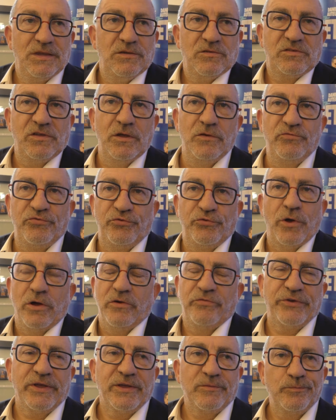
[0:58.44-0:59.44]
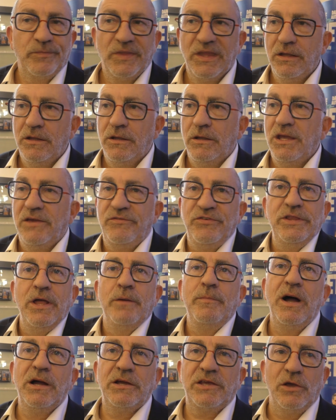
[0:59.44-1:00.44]
etc. Euh, enfin,
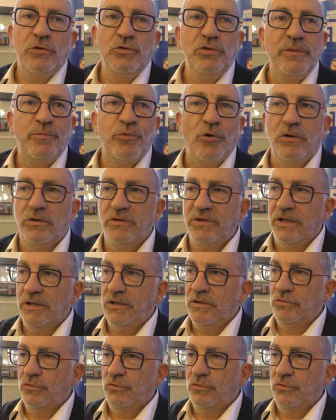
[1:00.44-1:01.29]
évidemment qu'il y a eu